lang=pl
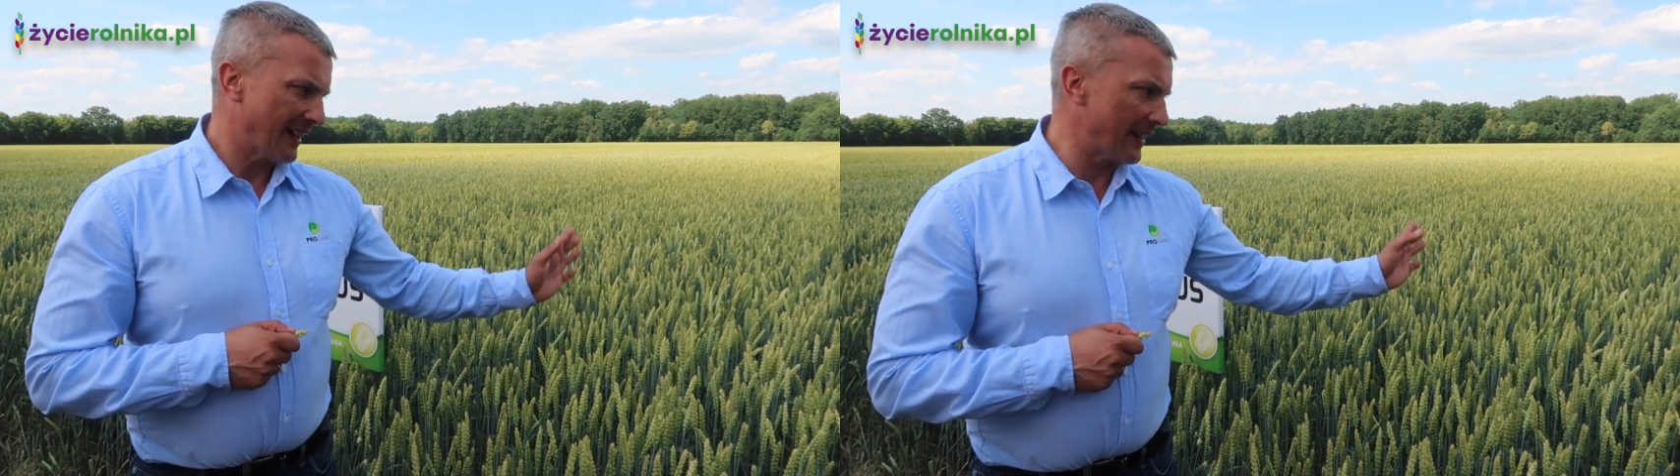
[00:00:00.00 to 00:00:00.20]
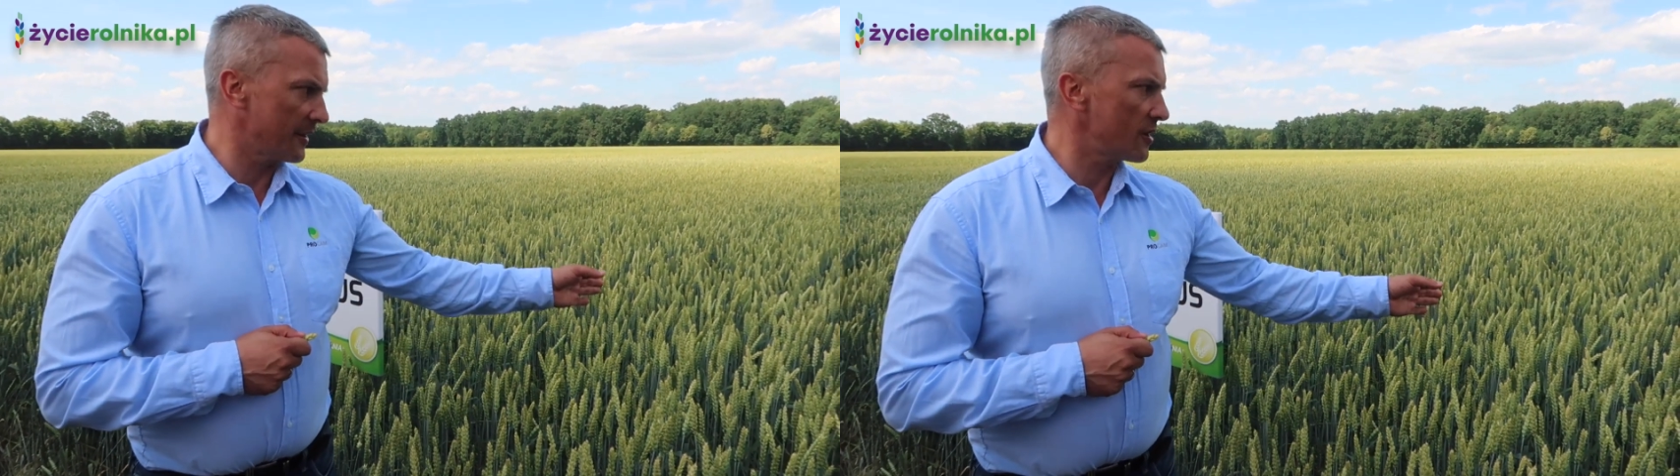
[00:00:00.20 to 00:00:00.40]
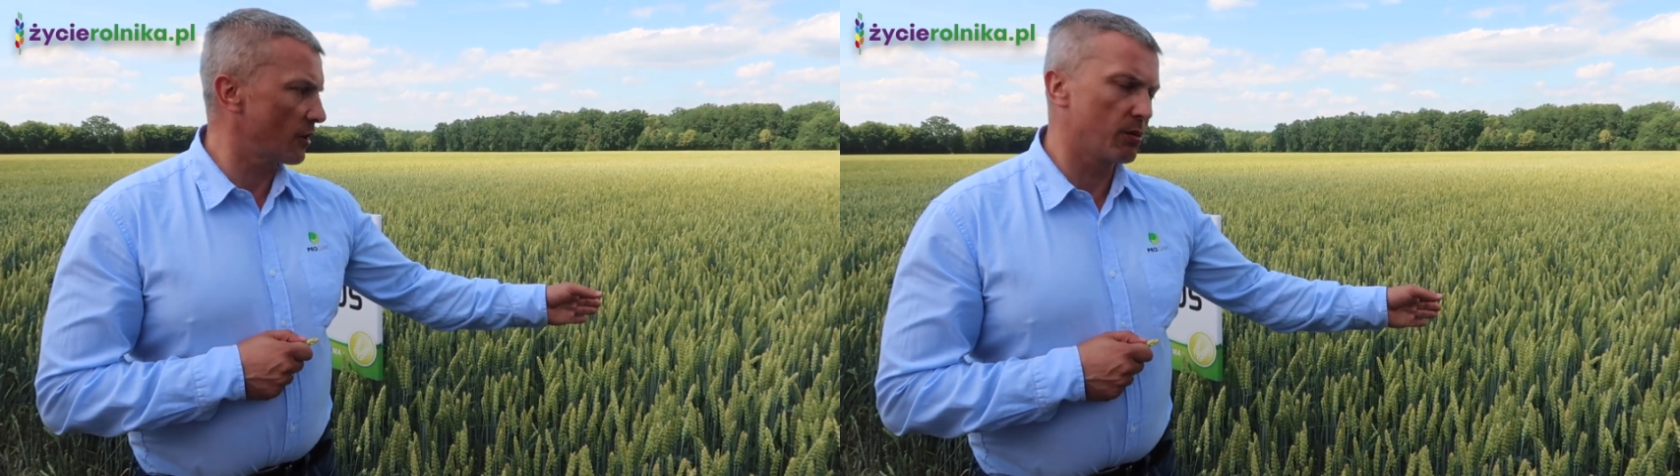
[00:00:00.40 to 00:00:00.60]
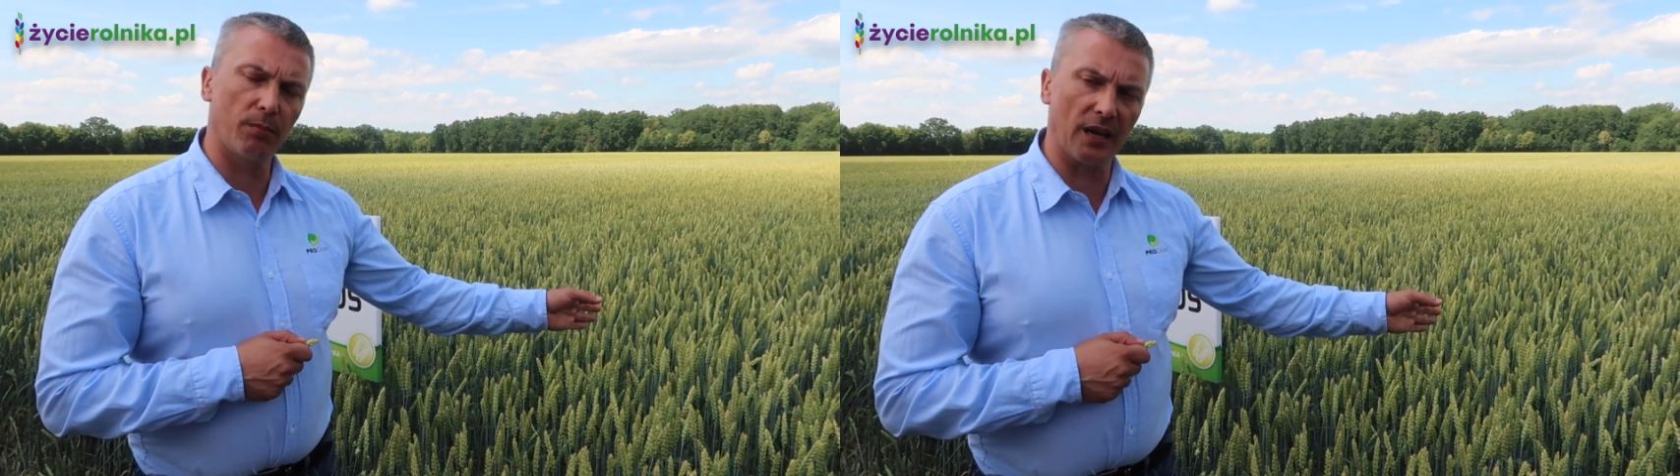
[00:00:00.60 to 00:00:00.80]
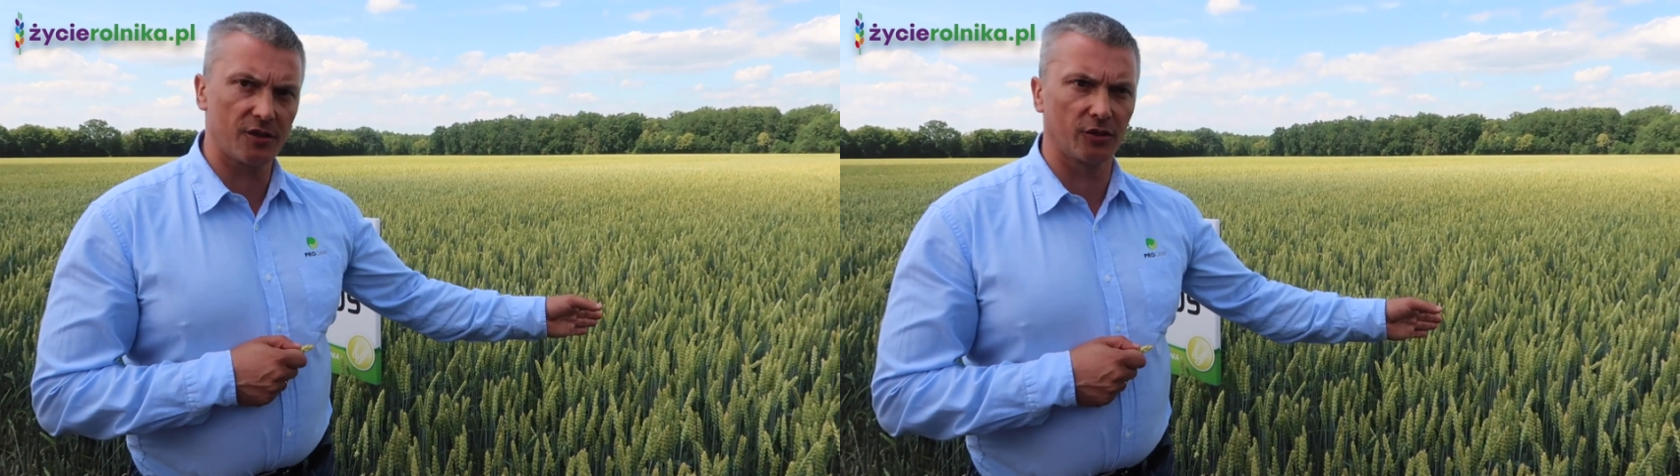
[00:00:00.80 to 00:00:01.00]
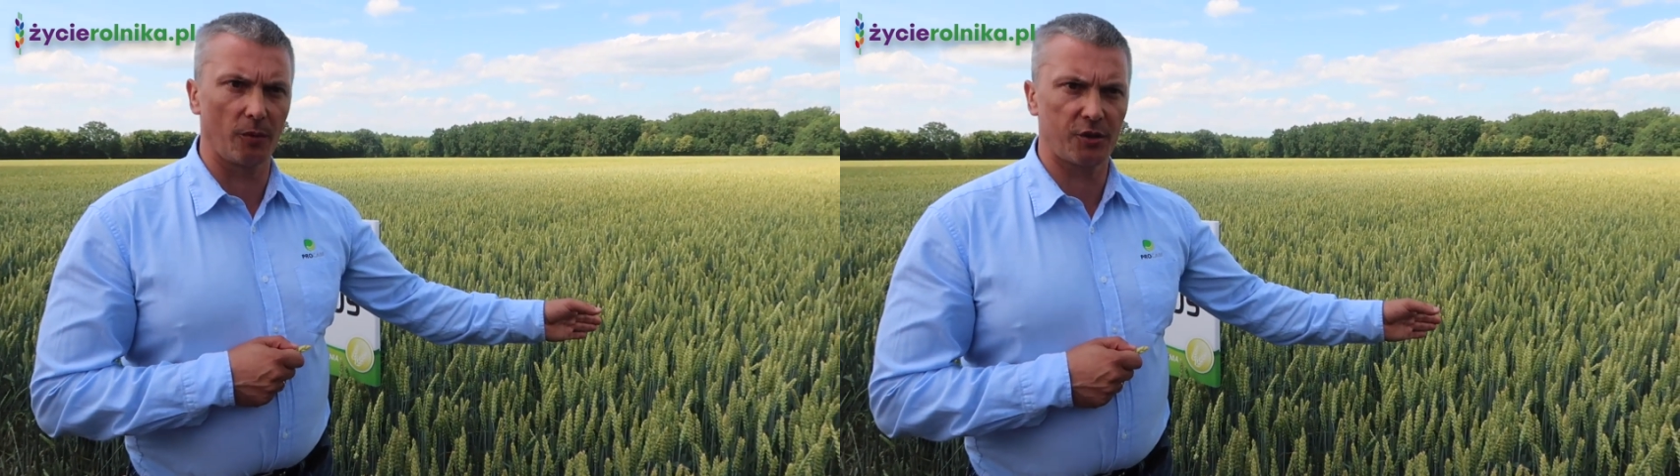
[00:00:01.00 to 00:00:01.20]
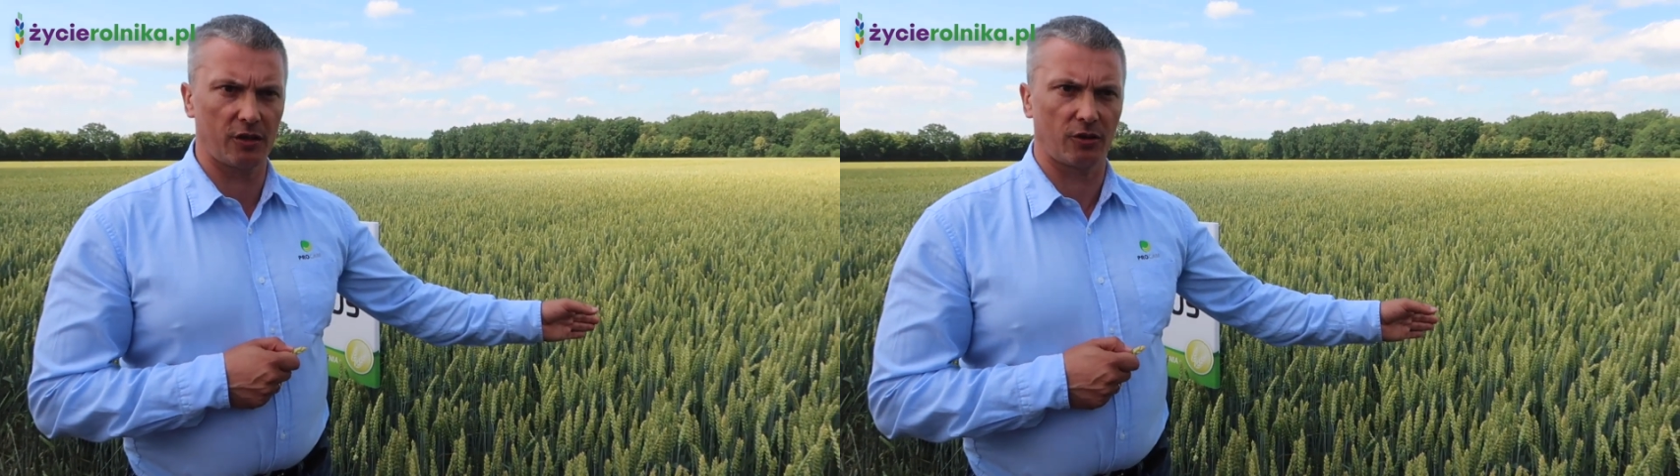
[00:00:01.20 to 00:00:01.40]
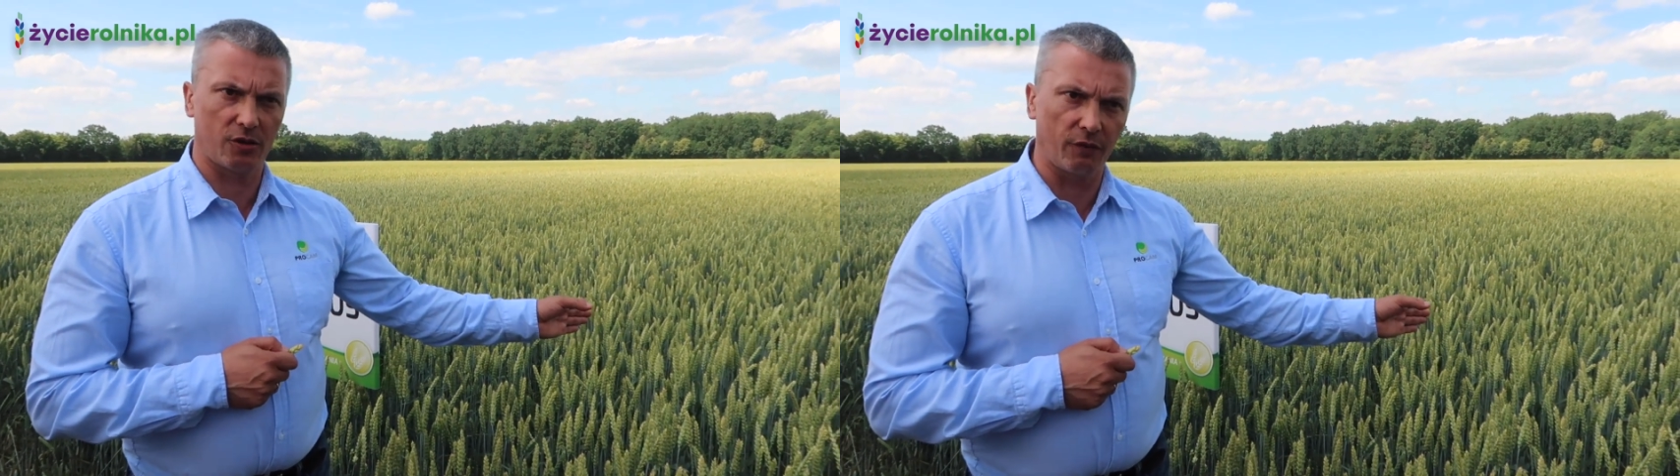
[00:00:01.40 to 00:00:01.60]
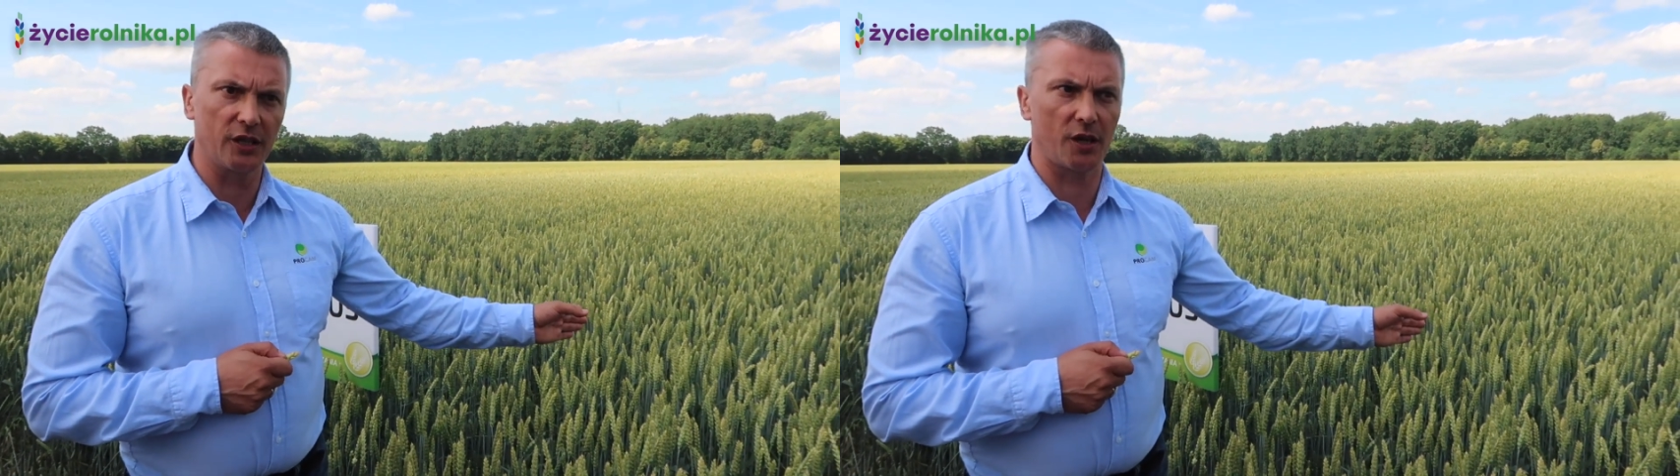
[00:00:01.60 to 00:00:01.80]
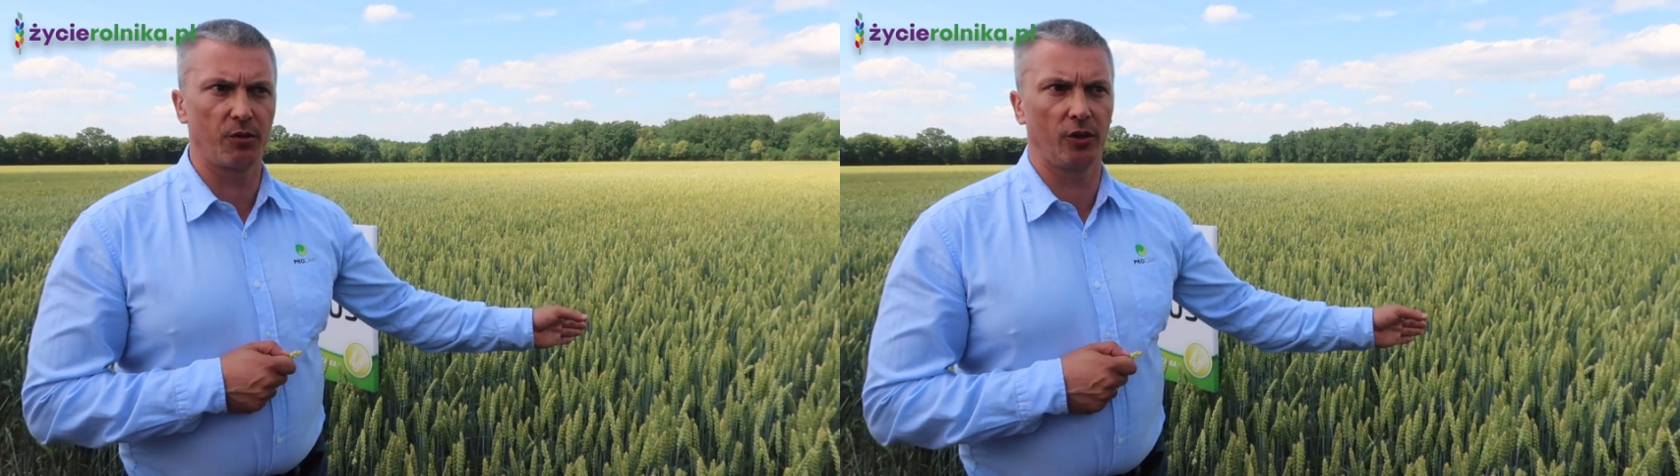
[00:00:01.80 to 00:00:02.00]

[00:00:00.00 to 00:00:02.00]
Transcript: radzi sobie bardzo dobrze, to co widać,